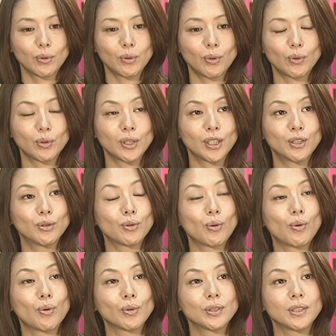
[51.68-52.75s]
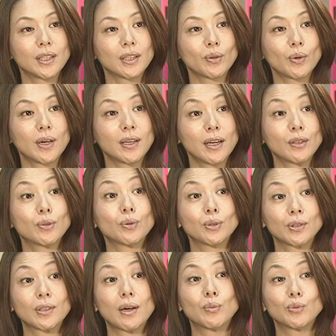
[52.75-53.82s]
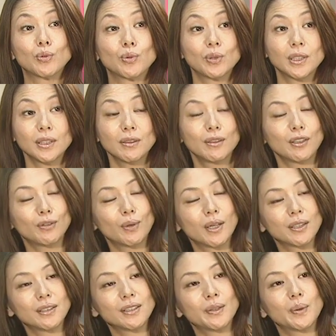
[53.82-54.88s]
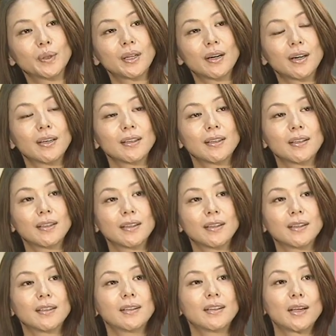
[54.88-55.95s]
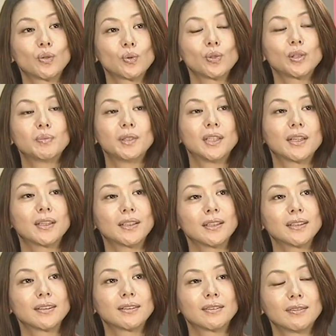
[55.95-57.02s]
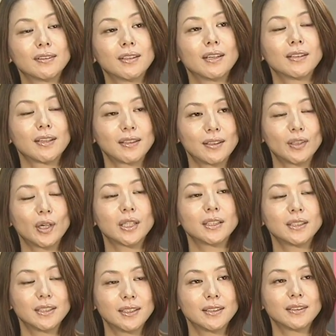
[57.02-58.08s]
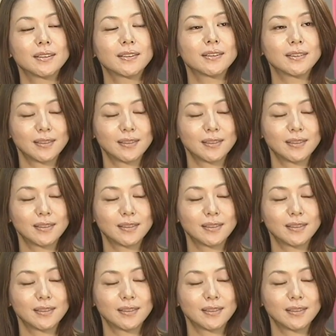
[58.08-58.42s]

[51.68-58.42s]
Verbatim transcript: 特に苦労をしたとか役をつかむのにっていう感じではなかった楽しみながら作ってたって感じです。